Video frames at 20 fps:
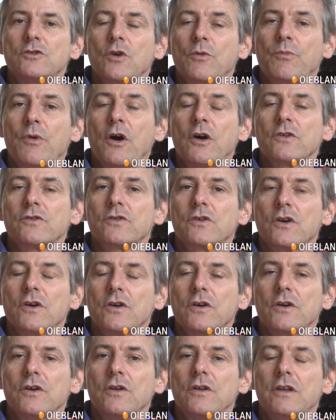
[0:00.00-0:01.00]
je pense
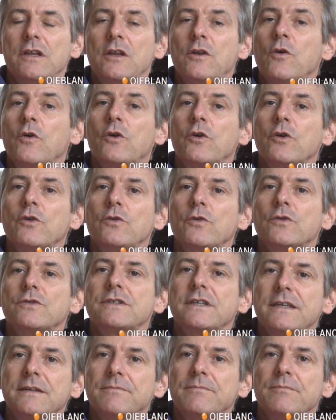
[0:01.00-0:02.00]
que l'île aux grues
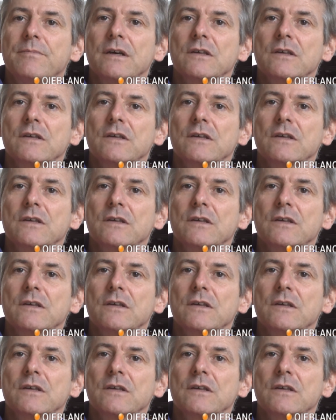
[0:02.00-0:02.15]
aussi,